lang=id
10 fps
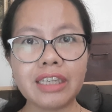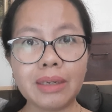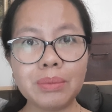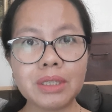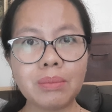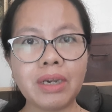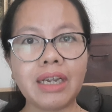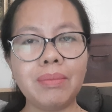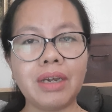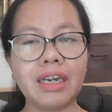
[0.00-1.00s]
tips
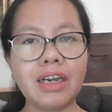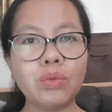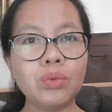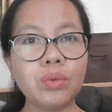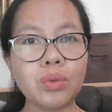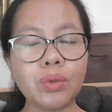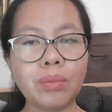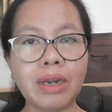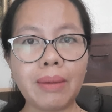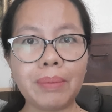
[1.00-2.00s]
bagaimana untuk
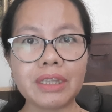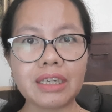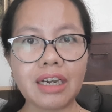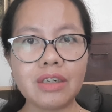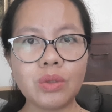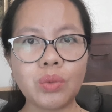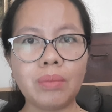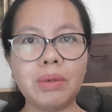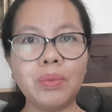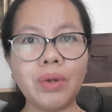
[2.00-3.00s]
mendapatkan
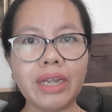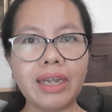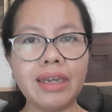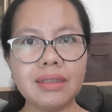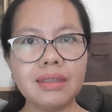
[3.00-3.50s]
suami bule